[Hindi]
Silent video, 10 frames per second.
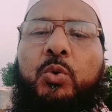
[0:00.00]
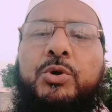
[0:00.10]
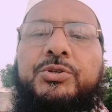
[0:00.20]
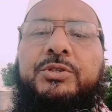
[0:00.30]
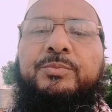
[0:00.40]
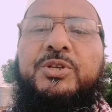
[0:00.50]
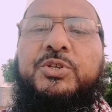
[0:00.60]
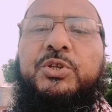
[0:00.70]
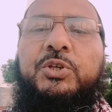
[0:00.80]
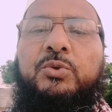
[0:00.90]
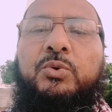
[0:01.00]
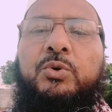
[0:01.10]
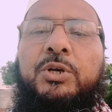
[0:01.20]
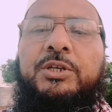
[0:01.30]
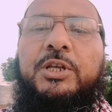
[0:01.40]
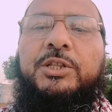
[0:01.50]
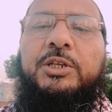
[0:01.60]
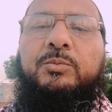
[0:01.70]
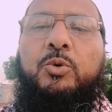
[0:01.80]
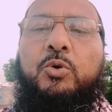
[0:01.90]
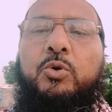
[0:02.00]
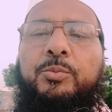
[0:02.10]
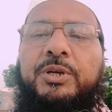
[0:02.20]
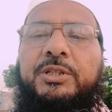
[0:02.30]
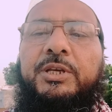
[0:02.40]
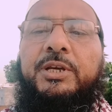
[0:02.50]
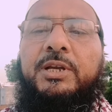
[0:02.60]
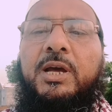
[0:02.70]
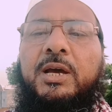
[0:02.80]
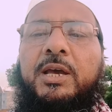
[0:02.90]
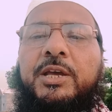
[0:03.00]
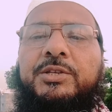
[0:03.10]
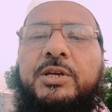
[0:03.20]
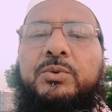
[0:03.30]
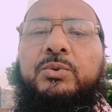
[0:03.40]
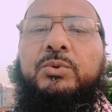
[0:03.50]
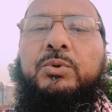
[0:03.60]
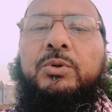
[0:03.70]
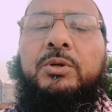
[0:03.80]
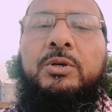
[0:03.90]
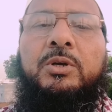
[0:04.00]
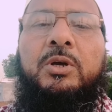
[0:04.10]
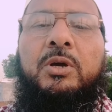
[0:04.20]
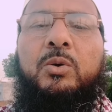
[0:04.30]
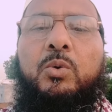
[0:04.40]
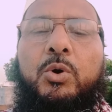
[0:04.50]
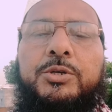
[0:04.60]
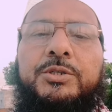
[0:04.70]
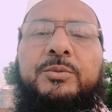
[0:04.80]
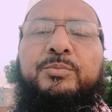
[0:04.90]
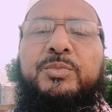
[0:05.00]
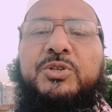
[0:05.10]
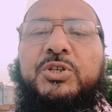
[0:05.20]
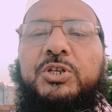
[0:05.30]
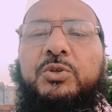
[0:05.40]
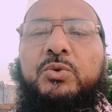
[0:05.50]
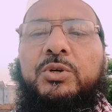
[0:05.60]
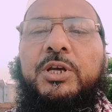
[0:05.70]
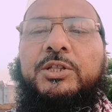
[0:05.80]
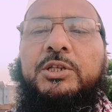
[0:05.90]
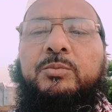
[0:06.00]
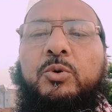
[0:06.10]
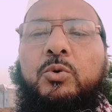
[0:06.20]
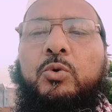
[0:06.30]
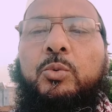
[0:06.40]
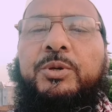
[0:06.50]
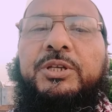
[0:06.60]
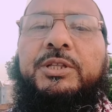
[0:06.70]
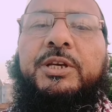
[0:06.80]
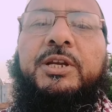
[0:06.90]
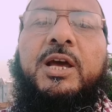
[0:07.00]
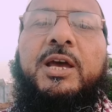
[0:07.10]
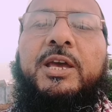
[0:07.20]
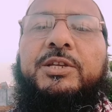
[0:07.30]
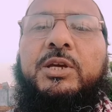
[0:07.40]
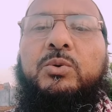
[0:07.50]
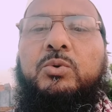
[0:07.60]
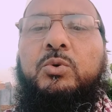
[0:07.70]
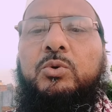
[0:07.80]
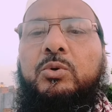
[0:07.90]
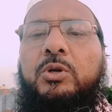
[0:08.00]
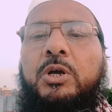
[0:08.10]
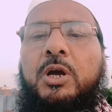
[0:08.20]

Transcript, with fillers: गोश्त मिसकीनों यतीमों को भी देना है ज़रूर गोश्त मिसकीनों यतीमों को भी देना है ज़रूर